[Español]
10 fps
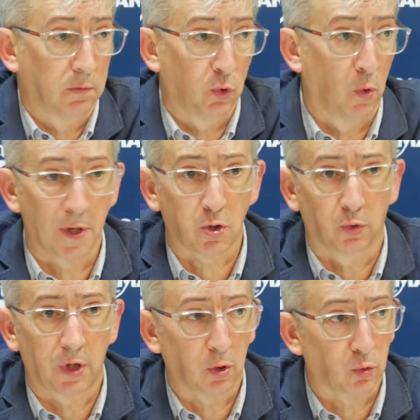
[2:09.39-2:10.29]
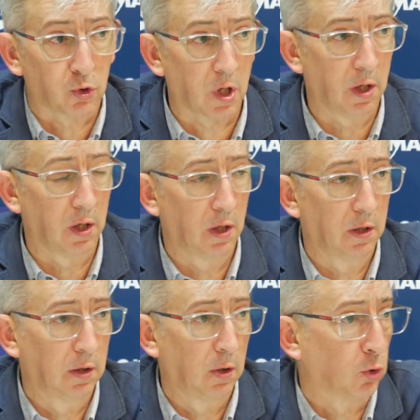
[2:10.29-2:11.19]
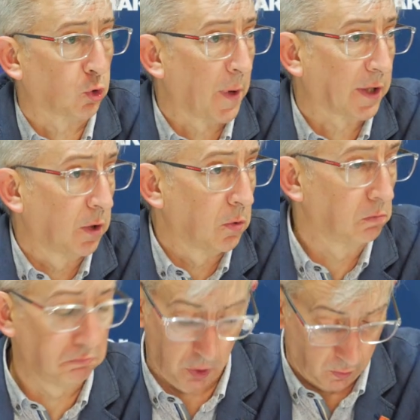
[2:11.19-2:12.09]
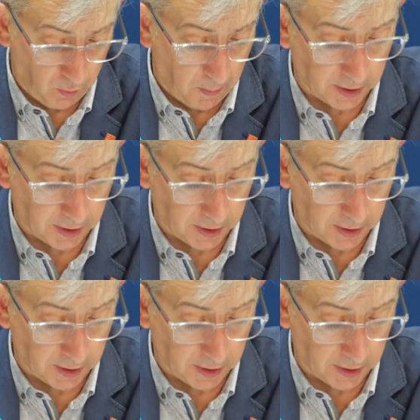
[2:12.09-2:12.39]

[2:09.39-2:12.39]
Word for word: tuvo más contactos que otro partido. Fue un